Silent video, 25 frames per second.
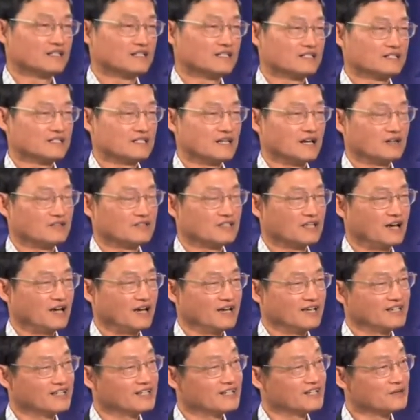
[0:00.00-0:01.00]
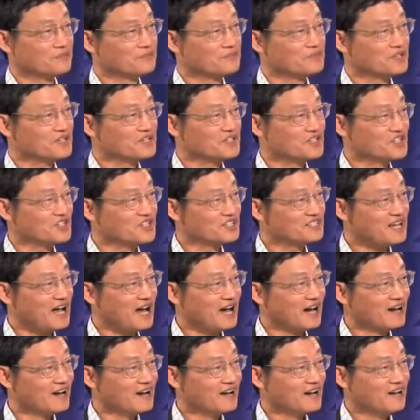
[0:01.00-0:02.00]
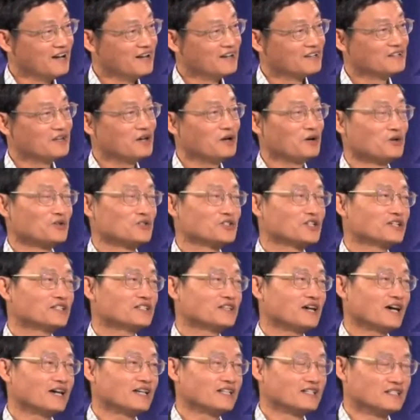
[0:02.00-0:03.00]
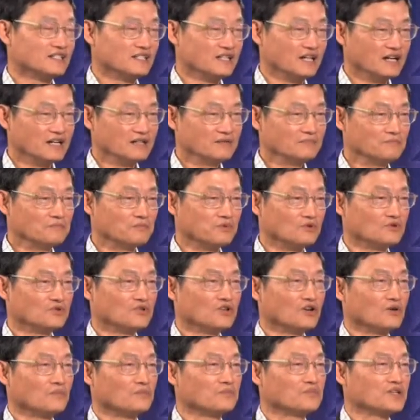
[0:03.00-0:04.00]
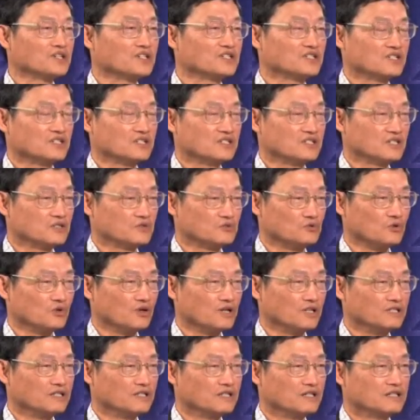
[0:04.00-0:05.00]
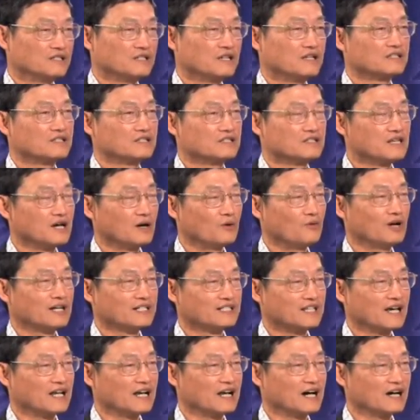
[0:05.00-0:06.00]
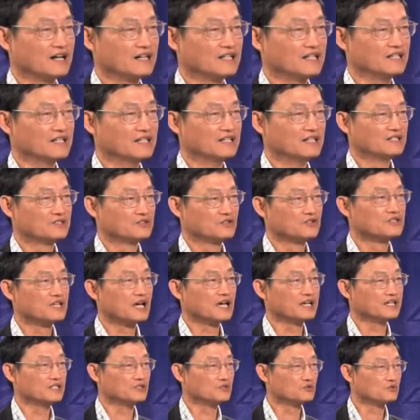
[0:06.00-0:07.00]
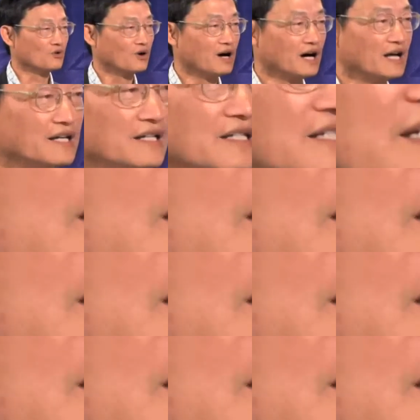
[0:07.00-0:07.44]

一个资料在一个 PC 上，那我现在能不用 PC 去存，那资料放在哪里？就在云端。